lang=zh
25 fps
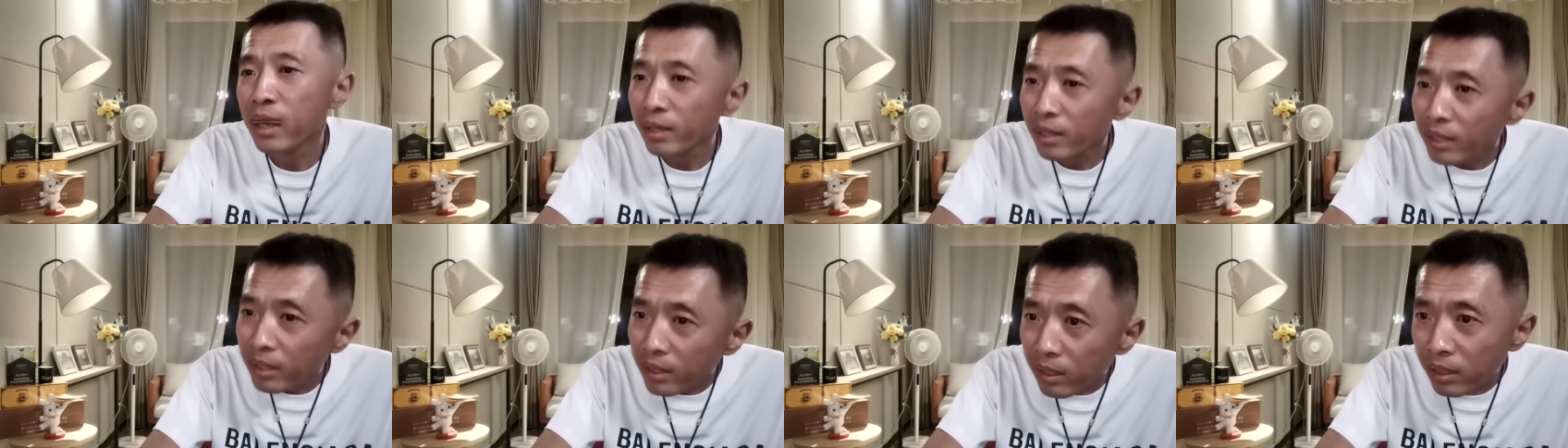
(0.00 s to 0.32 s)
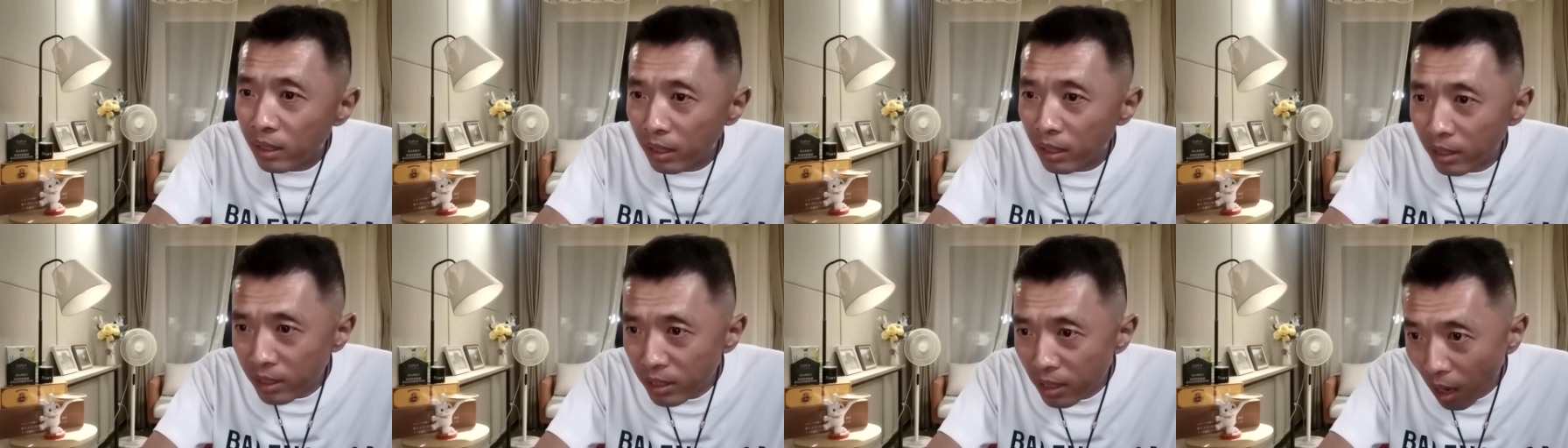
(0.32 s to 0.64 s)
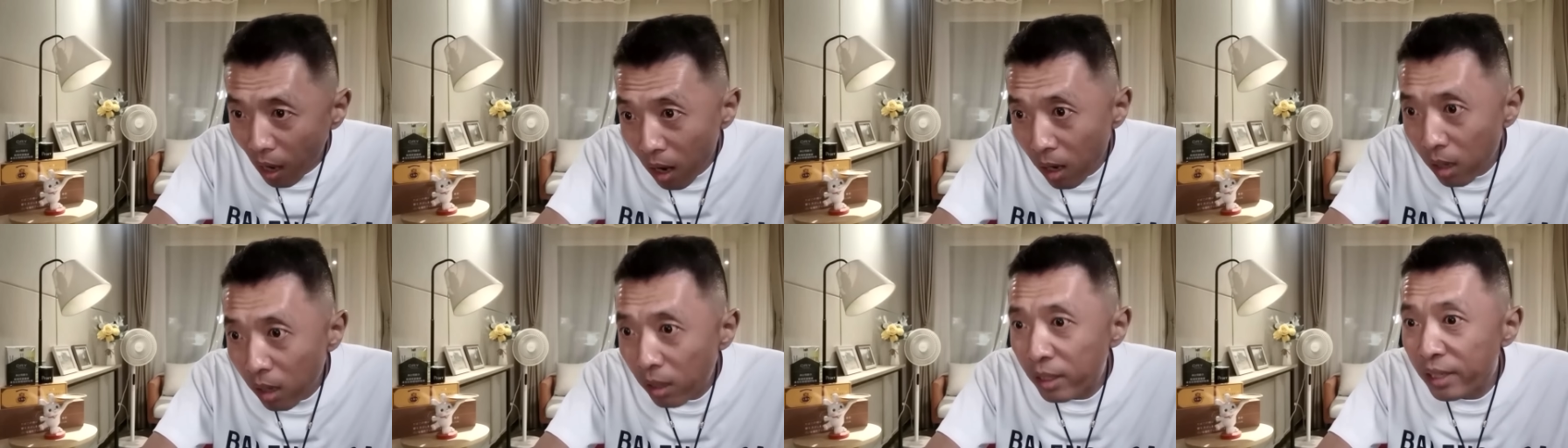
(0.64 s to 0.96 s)
可是
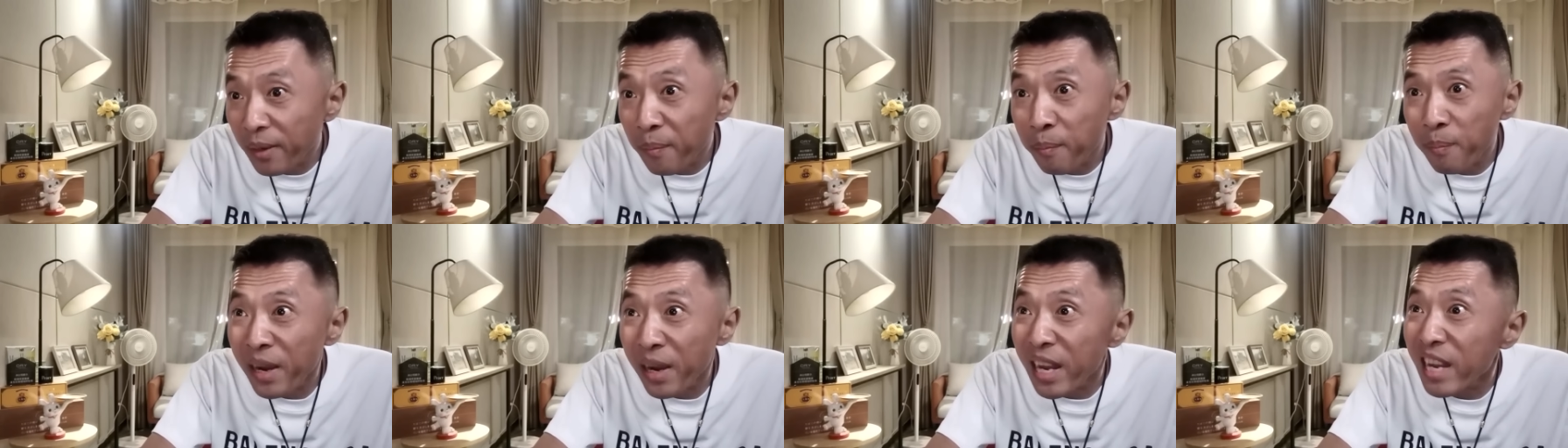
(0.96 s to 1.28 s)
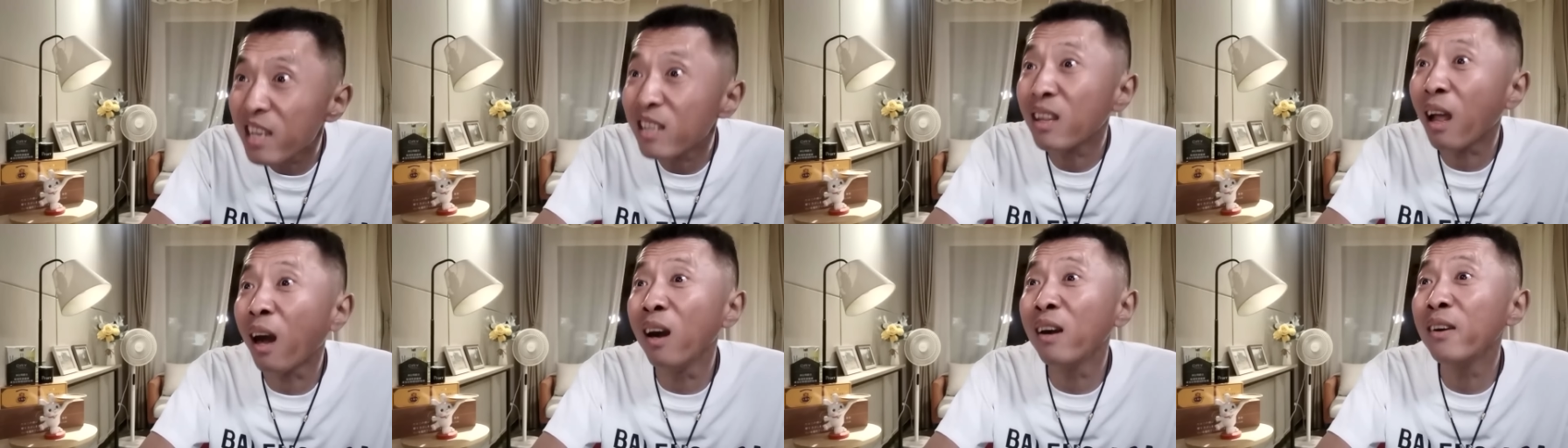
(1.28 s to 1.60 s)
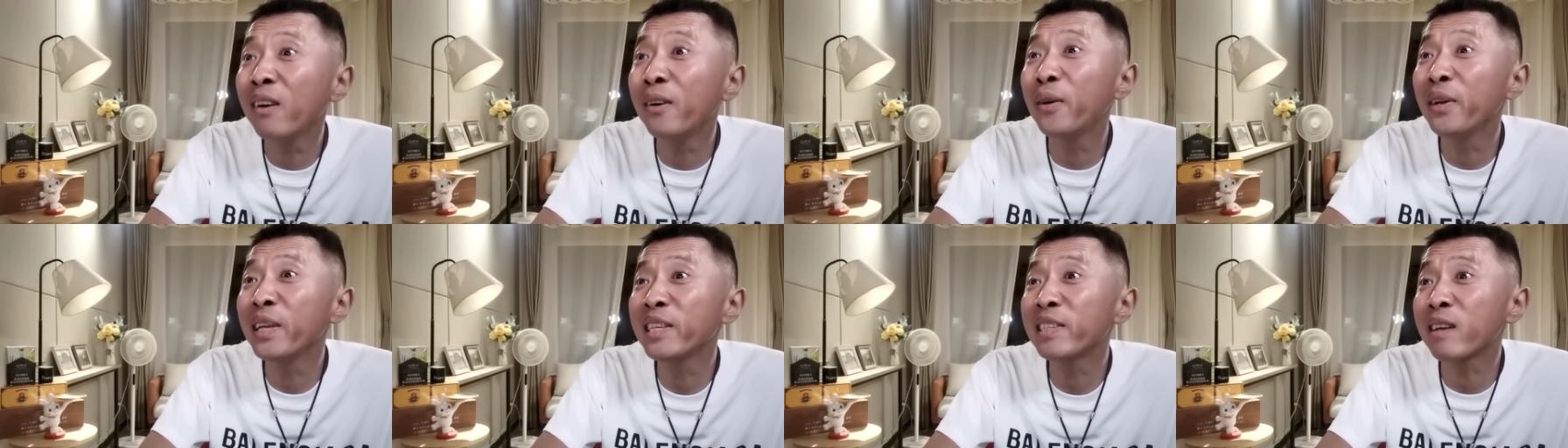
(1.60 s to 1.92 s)
二哥没当
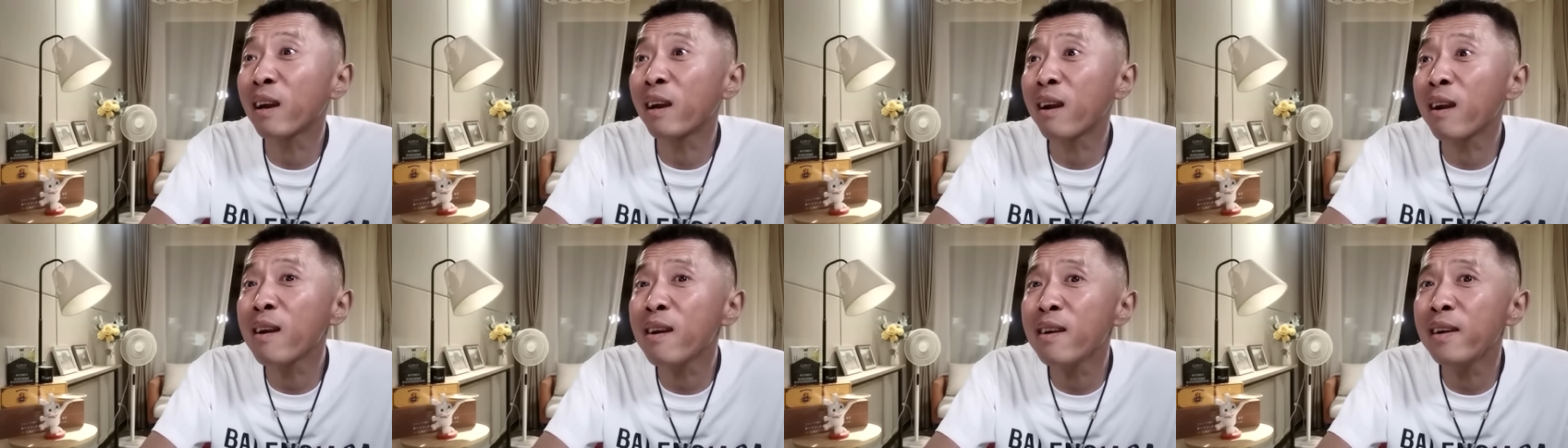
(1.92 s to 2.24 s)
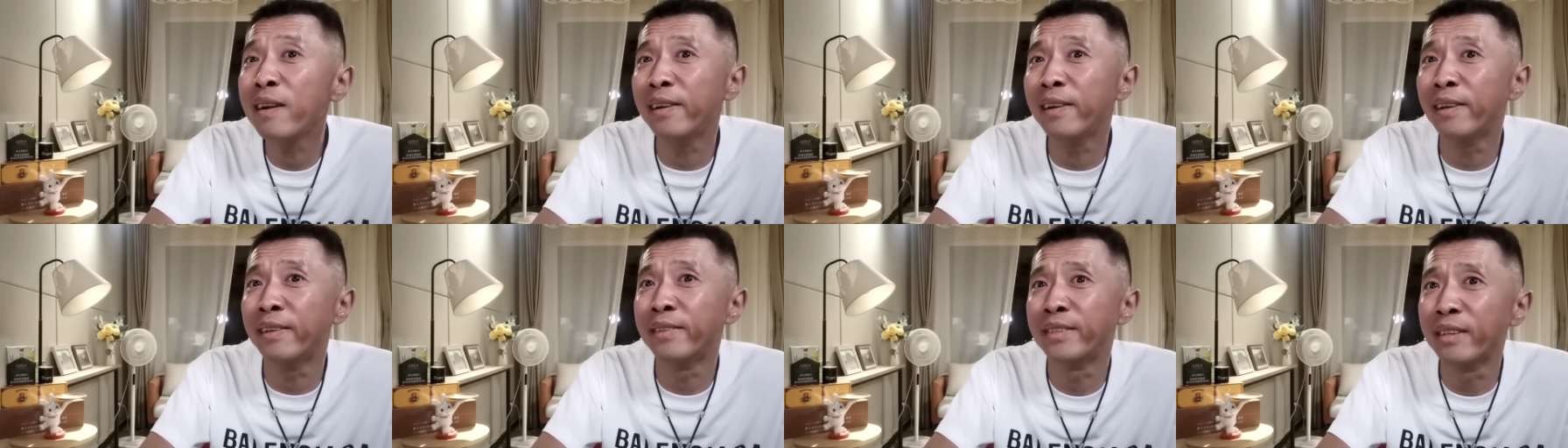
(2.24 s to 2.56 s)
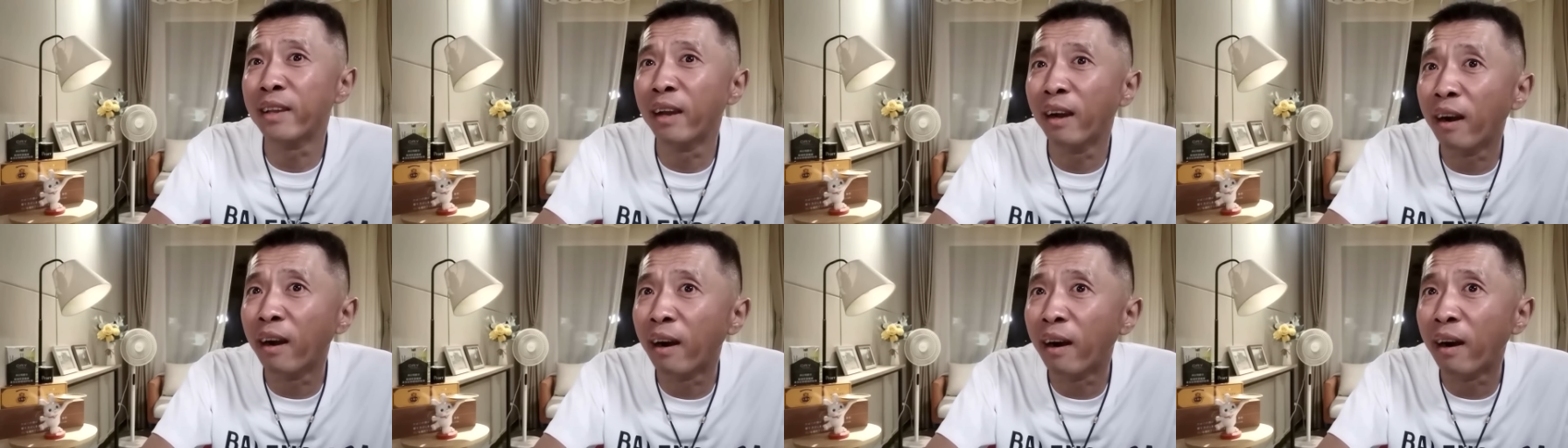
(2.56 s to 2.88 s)
回事儿，人
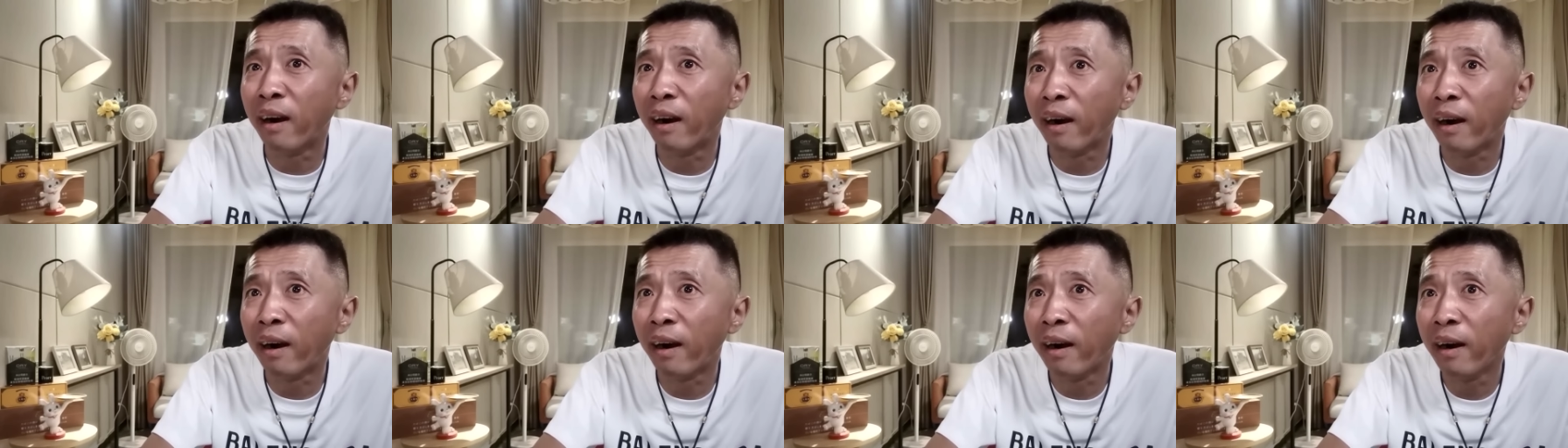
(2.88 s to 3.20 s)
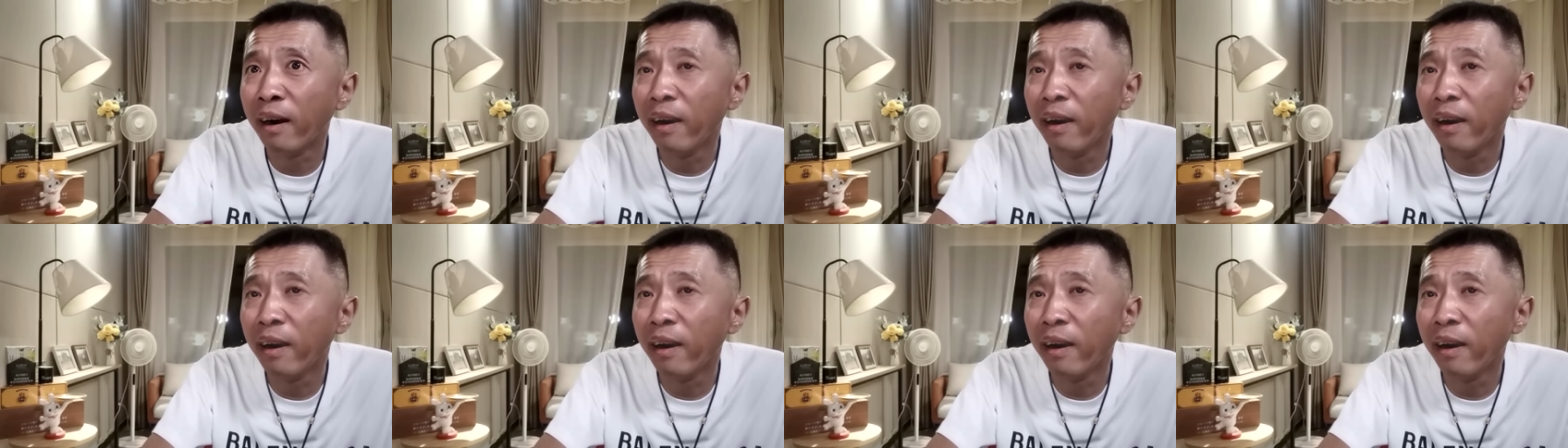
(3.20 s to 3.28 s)
家啊，